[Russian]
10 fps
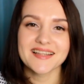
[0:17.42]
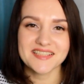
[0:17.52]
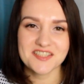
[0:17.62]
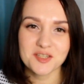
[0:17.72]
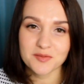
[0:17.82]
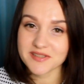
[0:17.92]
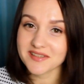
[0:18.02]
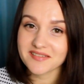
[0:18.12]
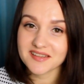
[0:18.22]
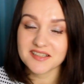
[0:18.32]
А начнем с
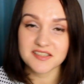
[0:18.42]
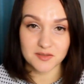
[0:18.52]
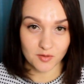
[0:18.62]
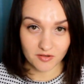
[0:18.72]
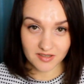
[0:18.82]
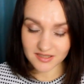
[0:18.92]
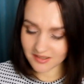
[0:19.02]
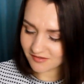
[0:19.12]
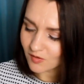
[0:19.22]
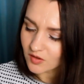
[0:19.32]
новинок седьмого
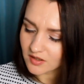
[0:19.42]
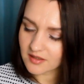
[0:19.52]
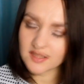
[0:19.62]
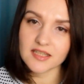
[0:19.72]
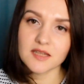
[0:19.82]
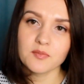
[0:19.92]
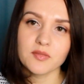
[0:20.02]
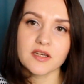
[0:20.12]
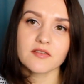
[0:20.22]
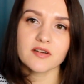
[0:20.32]
каталога. И
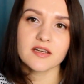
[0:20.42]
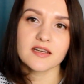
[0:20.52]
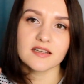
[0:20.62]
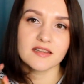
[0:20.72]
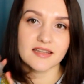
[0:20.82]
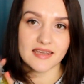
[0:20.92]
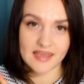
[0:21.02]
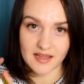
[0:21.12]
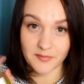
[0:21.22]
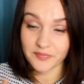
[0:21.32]
первое это
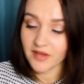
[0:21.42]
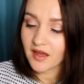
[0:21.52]
гель.